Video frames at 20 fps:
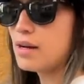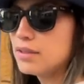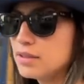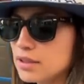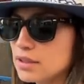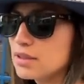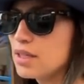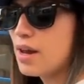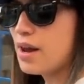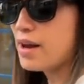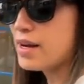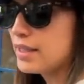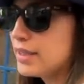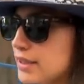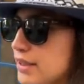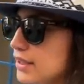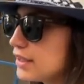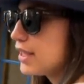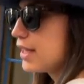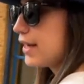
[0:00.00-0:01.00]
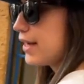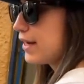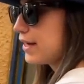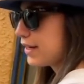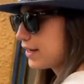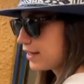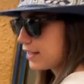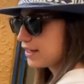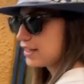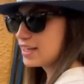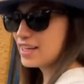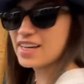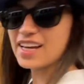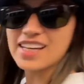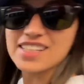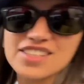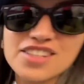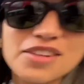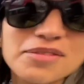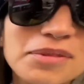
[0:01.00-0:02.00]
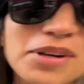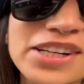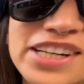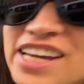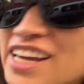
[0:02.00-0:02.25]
to go to the eh, He has no money.